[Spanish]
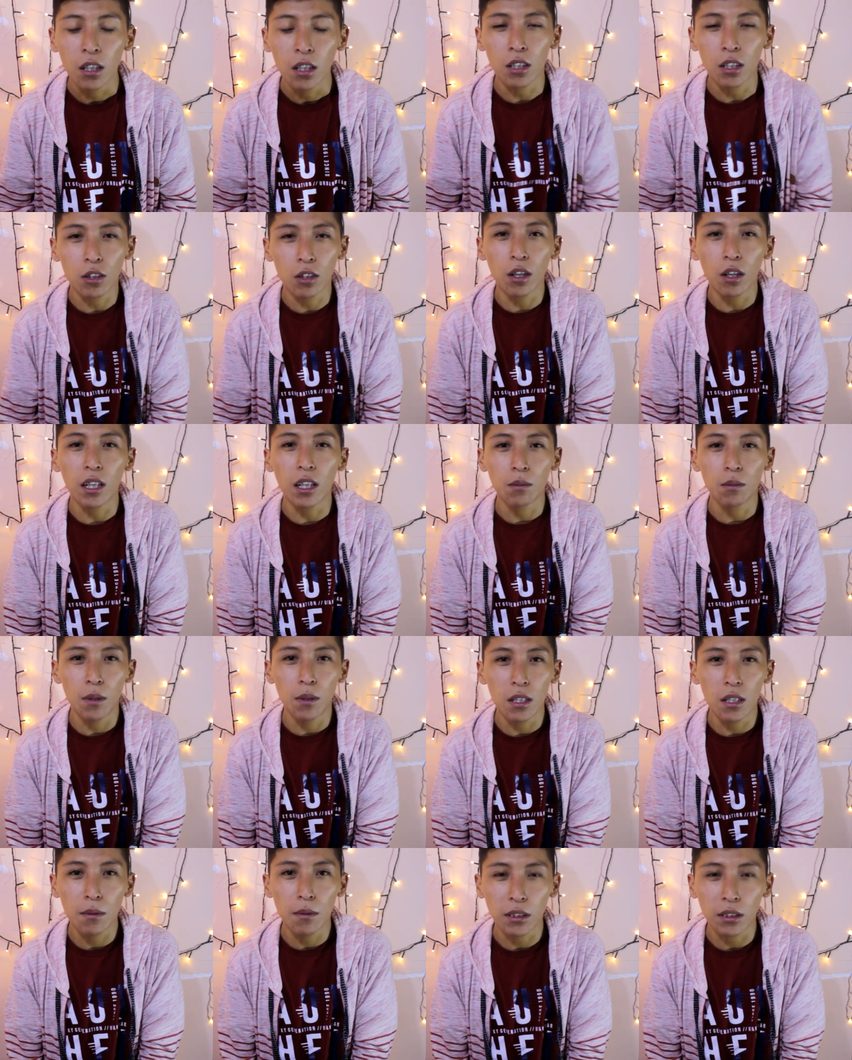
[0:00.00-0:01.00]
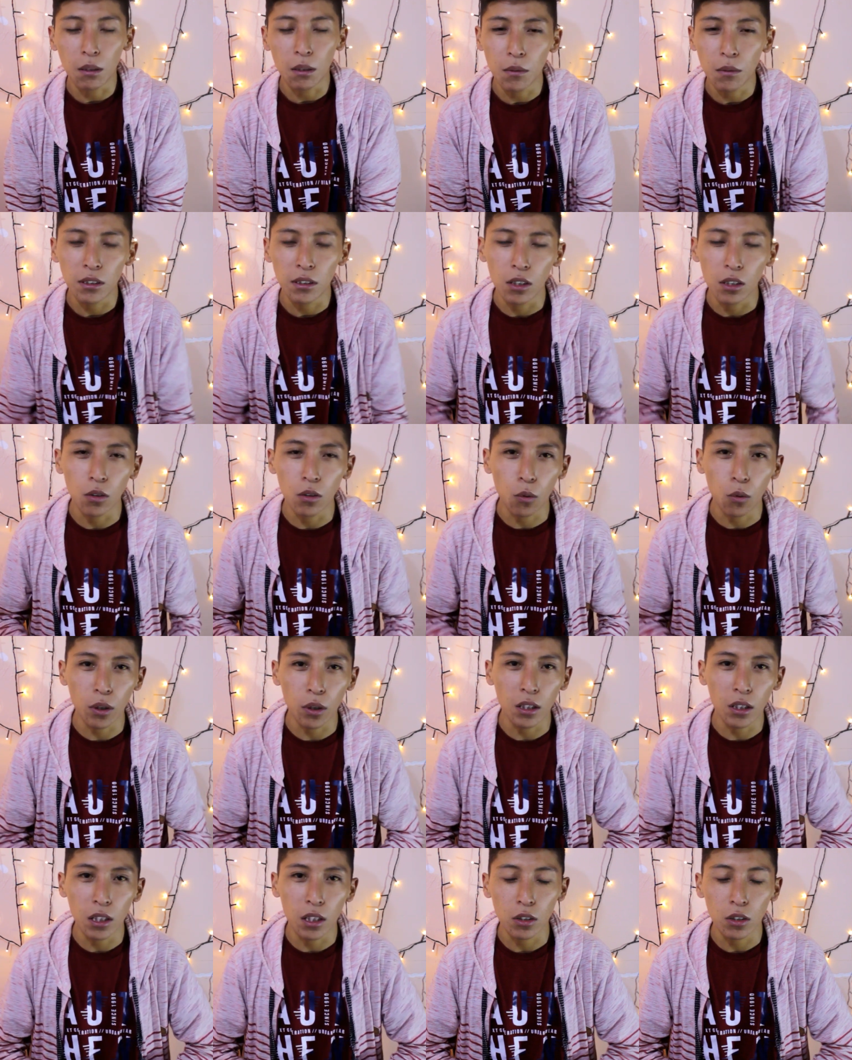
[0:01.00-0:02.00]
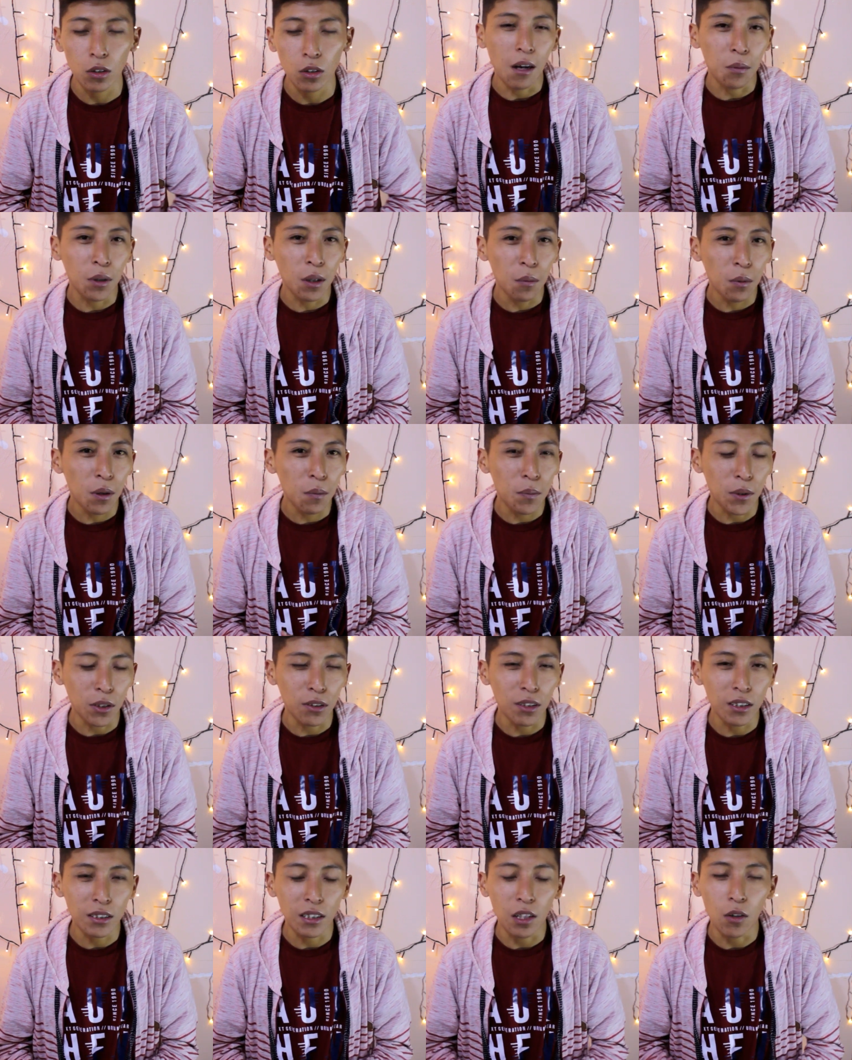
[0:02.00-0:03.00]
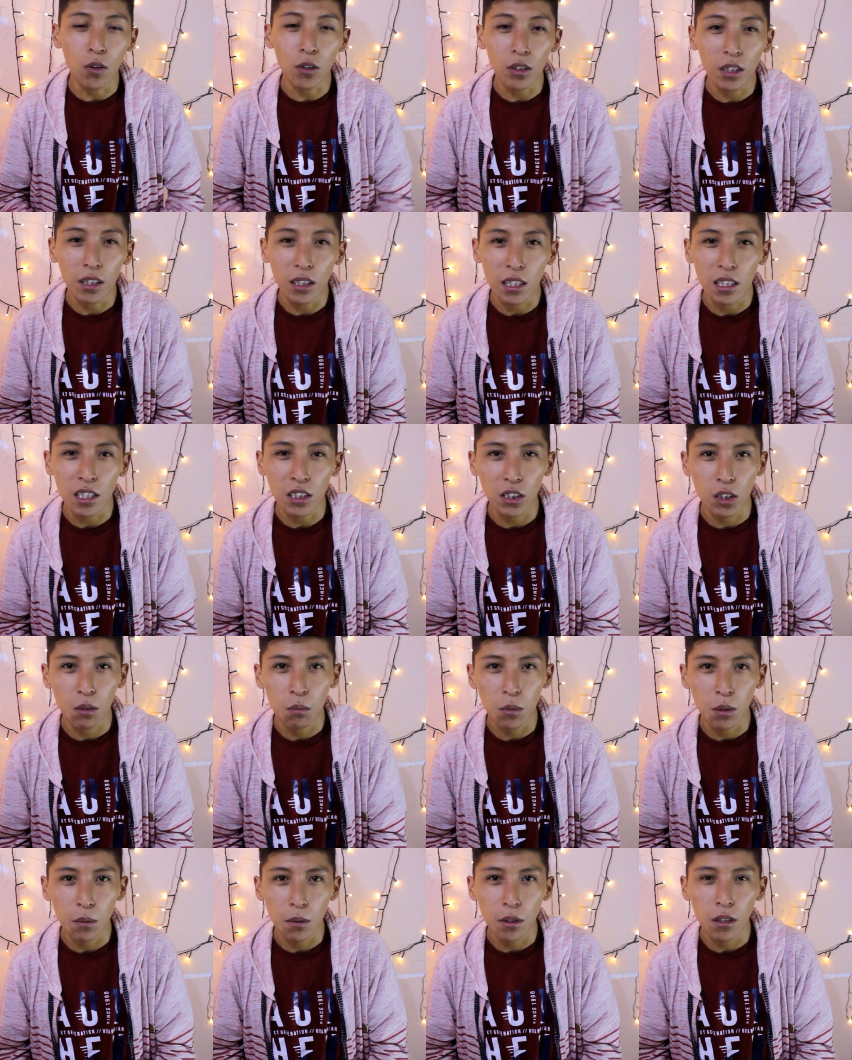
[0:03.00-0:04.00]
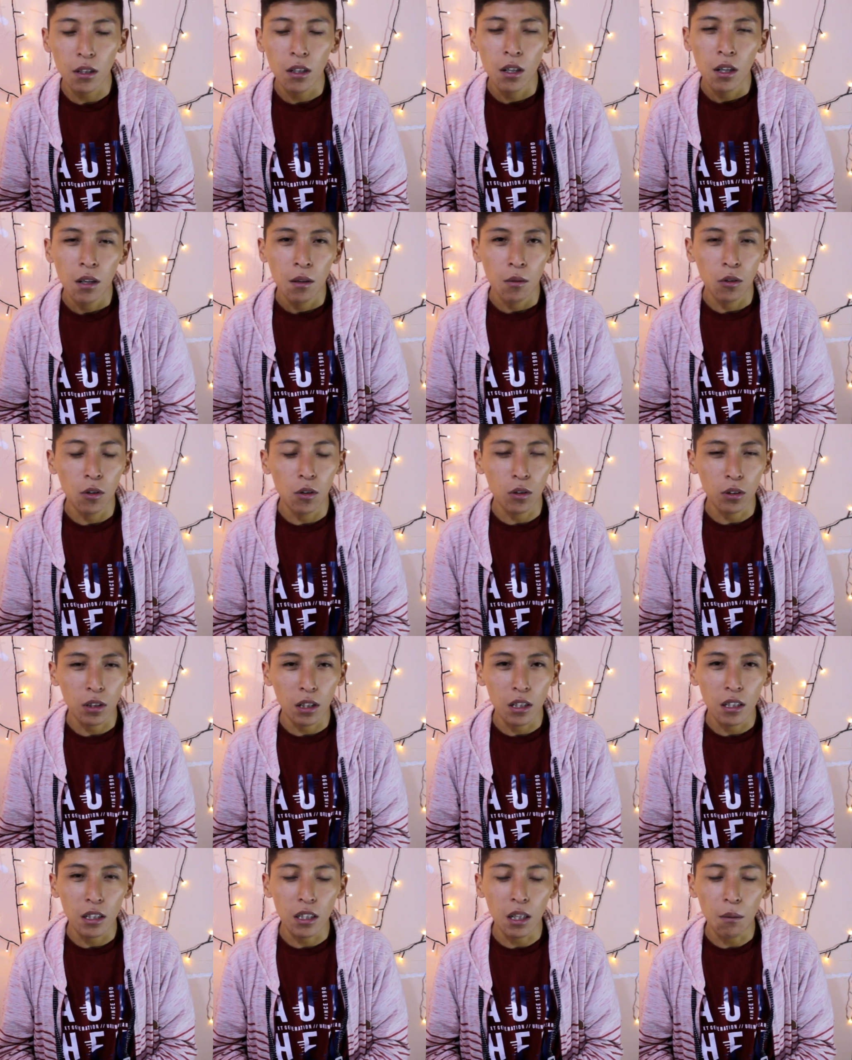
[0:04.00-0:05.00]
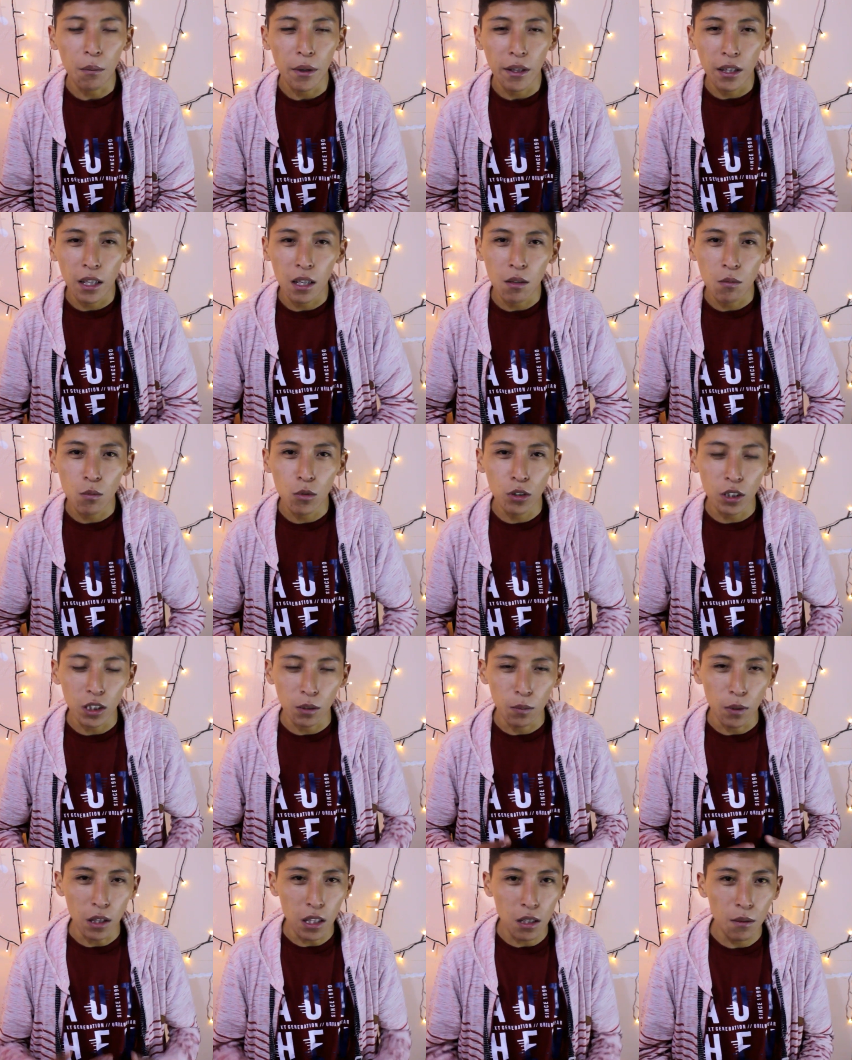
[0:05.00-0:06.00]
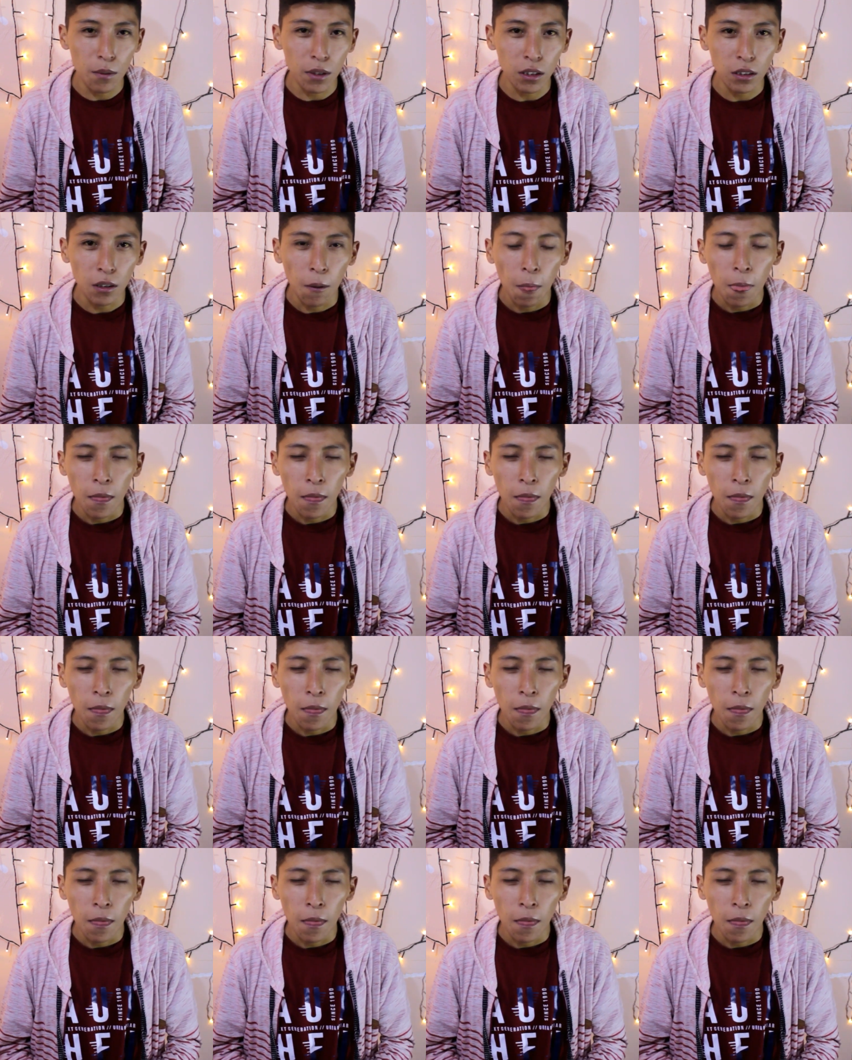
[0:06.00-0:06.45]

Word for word: Y todas las believers también se dieron cuenta de eso. Por ejemplo, hay personas que odian a Justin Bieber y también hay muchas believers.